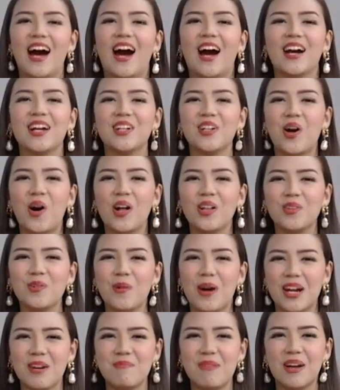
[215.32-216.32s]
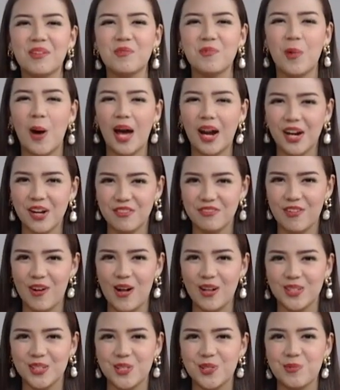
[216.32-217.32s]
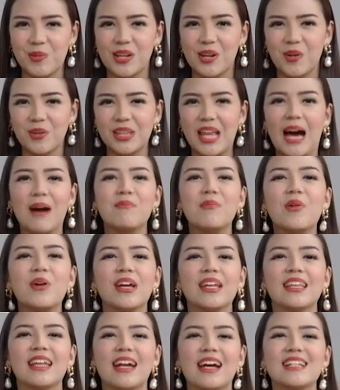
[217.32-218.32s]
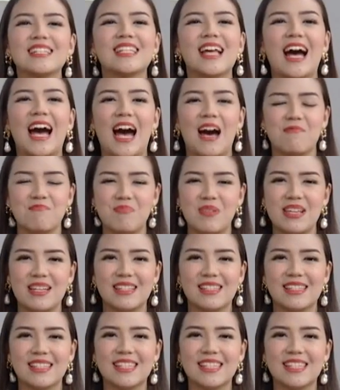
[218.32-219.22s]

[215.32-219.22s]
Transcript: Arnold, what about waterfalls? We know damo gidira sa Capiz.